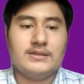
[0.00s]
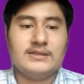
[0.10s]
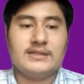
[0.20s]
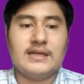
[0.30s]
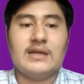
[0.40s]

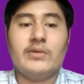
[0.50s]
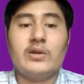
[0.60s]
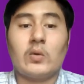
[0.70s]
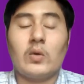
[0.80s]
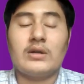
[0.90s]
जिसका नाम
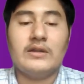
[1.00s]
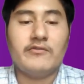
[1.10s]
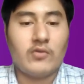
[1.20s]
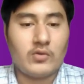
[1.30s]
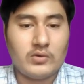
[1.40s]
है रोकली
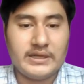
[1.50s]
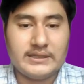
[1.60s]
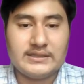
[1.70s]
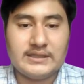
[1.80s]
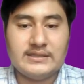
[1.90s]

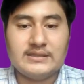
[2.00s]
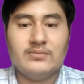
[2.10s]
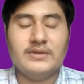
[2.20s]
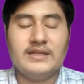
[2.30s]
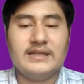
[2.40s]
फोटोनिक्स इस
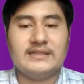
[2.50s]
कंपनी